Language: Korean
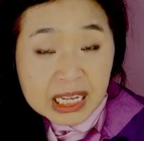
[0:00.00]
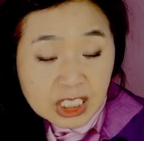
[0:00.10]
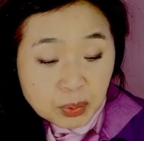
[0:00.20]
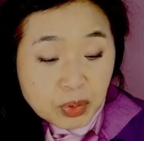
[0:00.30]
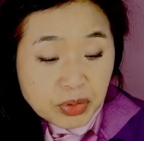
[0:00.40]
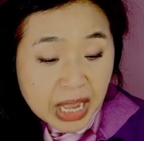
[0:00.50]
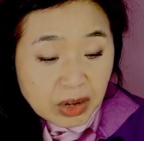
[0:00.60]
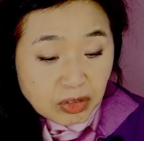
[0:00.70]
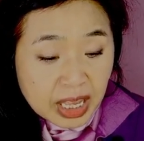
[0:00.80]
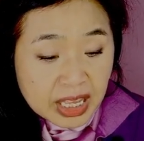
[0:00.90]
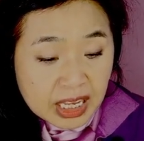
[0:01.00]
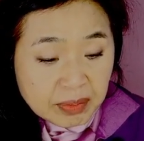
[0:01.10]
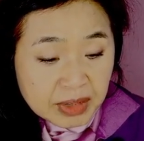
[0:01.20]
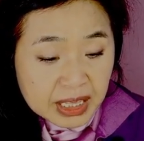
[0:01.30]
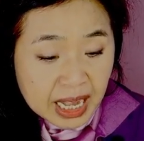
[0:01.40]
식품의약국의
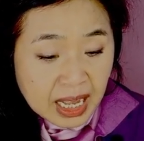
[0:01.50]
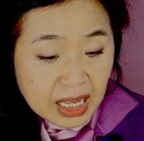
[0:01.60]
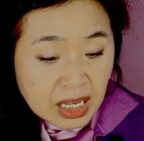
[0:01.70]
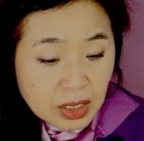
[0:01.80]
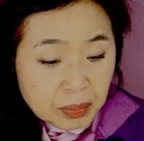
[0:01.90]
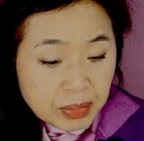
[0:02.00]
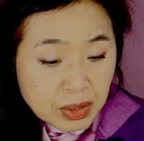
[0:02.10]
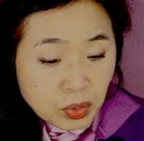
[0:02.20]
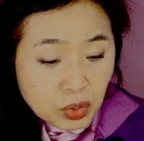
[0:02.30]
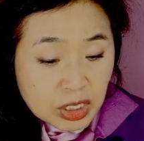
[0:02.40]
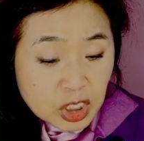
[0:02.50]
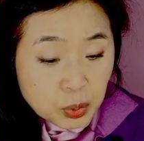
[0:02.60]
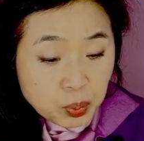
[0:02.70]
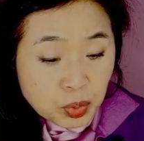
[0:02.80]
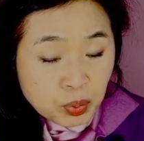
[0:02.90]
얘기입니다. 미국
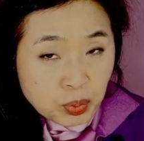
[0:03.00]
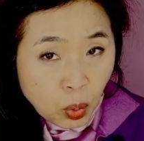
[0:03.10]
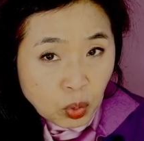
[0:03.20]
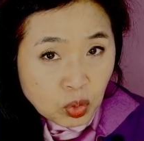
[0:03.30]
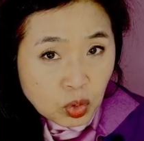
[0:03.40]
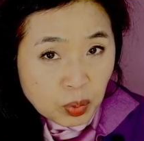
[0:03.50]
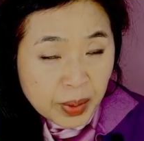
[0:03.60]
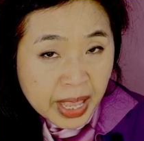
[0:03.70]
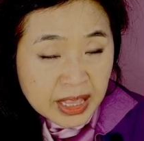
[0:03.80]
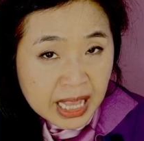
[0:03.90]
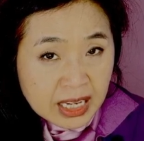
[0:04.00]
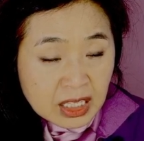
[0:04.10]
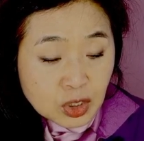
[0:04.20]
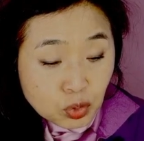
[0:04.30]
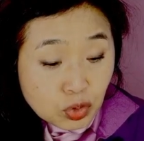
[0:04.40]
식품 공급에
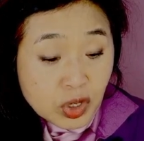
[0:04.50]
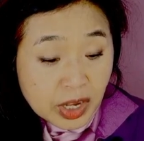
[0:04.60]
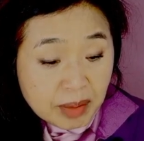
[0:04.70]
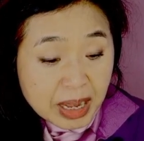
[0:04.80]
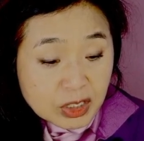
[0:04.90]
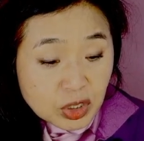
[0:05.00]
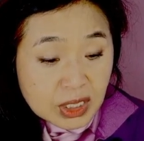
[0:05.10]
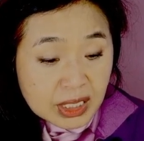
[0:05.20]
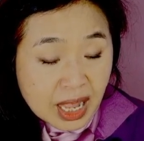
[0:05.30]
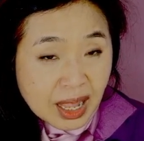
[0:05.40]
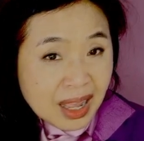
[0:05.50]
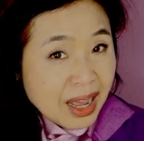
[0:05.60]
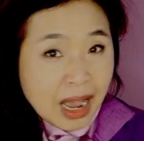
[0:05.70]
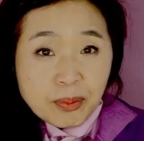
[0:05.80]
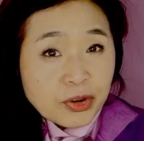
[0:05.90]
따른 그 규정에 맞출 때
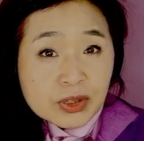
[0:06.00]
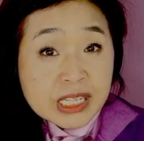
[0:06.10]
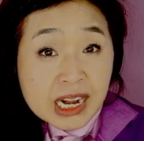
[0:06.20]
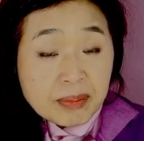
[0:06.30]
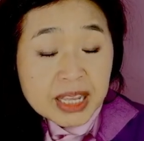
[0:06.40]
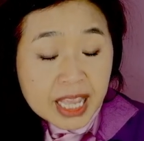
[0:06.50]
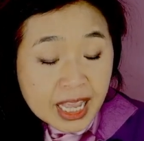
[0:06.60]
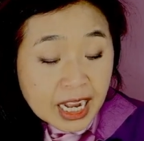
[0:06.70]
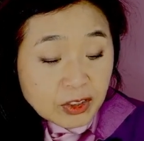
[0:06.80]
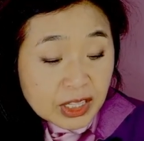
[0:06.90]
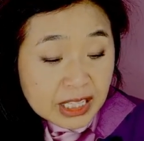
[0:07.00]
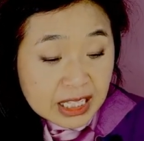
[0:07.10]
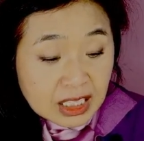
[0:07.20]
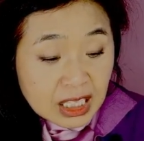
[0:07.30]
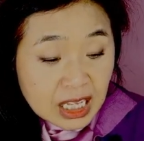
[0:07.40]
아무런 사람에게 해가
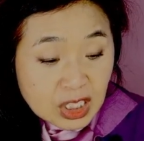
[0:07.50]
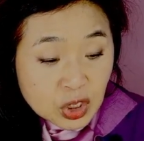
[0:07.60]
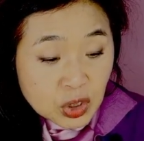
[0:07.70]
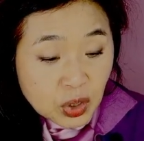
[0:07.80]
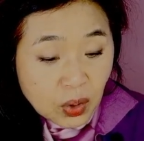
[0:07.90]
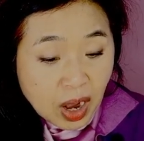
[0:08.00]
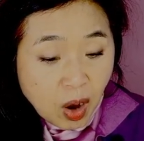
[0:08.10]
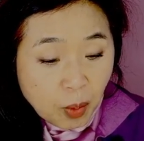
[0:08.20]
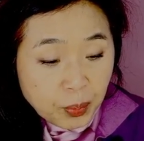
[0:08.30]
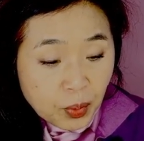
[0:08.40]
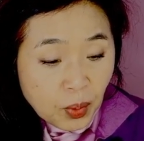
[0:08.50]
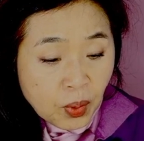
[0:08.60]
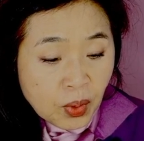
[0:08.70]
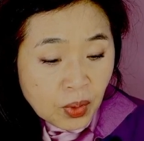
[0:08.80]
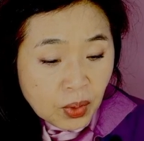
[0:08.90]
된다는 증거가
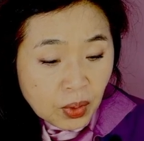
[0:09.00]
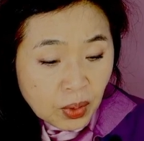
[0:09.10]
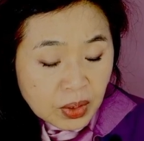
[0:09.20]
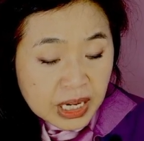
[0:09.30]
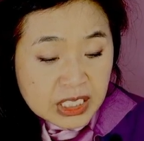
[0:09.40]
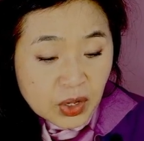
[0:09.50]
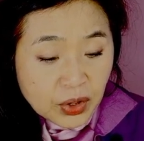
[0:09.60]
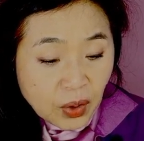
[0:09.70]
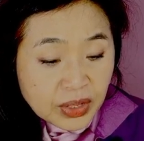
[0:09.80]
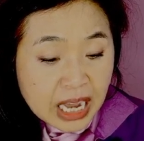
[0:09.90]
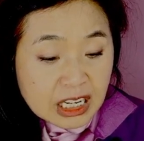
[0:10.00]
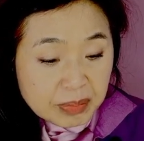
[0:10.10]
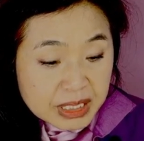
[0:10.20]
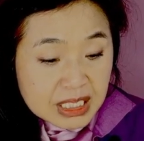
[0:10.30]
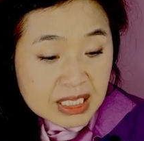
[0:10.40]
없고 어, 그래서 영향을
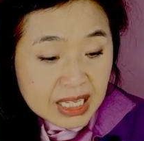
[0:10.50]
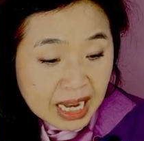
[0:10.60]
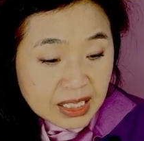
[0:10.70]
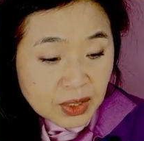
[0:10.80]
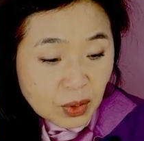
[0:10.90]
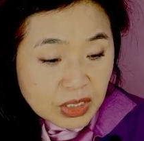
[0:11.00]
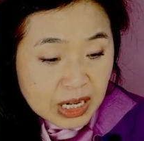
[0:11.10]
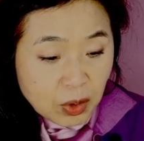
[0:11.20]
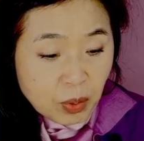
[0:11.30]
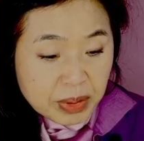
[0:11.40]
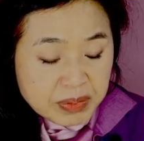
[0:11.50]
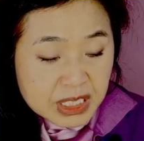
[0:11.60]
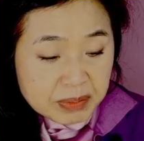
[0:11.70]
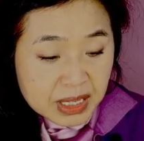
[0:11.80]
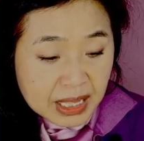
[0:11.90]
미치지 않을 것이라고
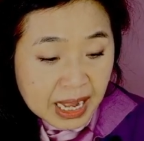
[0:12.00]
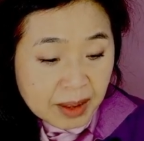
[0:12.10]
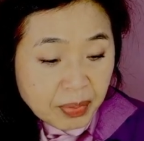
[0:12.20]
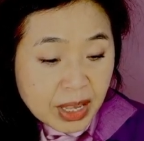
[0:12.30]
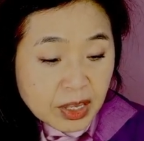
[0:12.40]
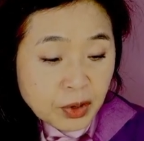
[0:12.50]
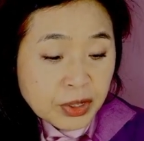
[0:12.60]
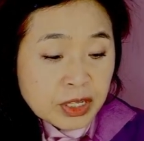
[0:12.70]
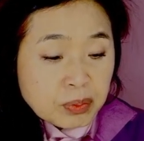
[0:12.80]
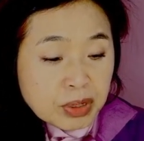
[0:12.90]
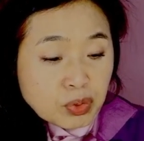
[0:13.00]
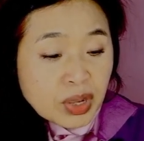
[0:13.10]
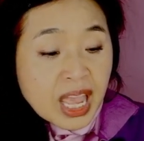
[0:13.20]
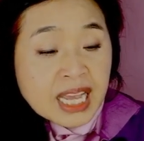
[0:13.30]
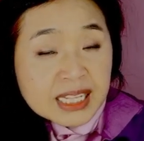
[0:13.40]
믿습니다. 여기는
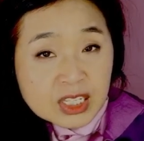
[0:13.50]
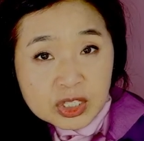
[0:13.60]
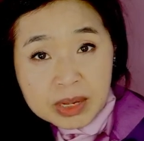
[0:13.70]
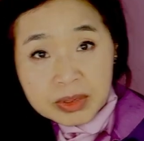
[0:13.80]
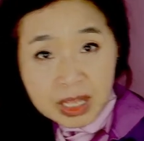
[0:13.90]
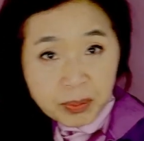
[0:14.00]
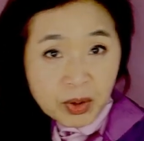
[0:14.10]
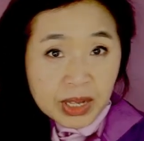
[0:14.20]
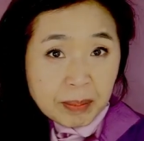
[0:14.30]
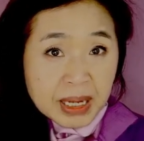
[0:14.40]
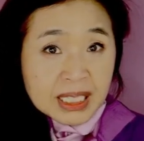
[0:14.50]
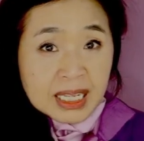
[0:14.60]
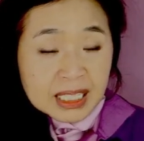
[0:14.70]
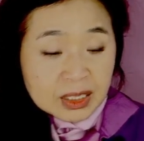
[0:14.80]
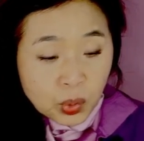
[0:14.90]
미국 해안에서 잡은 태평양
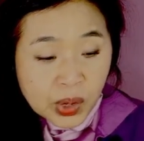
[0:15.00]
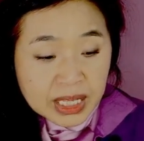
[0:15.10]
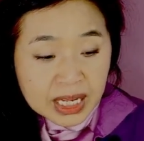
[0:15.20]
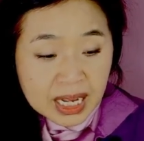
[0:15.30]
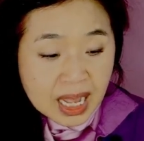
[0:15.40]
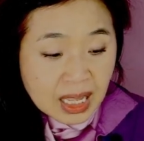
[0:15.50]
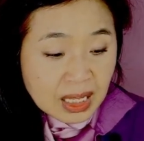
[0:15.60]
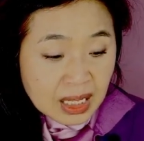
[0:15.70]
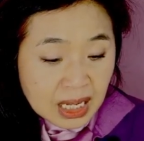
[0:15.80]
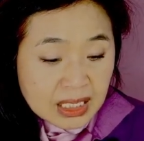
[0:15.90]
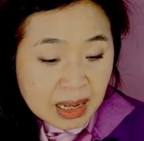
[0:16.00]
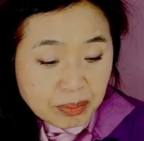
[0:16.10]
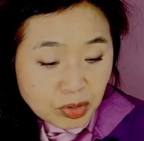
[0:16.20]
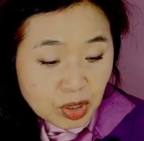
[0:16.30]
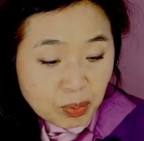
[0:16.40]
바다가 다 통하니까
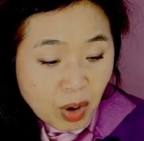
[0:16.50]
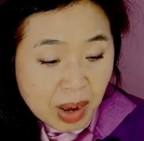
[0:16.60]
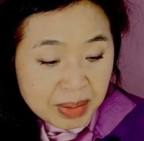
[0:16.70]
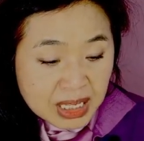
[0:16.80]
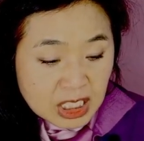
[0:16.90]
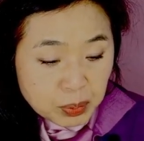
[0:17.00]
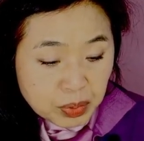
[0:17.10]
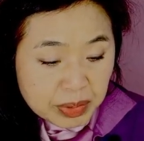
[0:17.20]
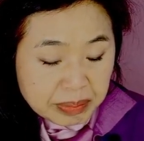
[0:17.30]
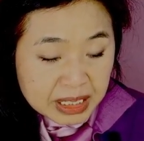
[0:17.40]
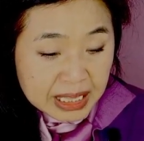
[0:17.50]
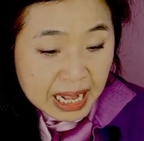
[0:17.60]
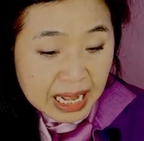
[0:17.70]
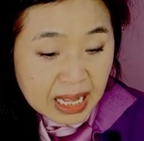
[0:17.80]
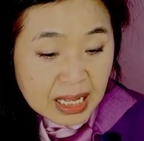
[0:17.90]
해산물을 포함한
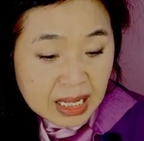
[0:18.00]
식품입니다.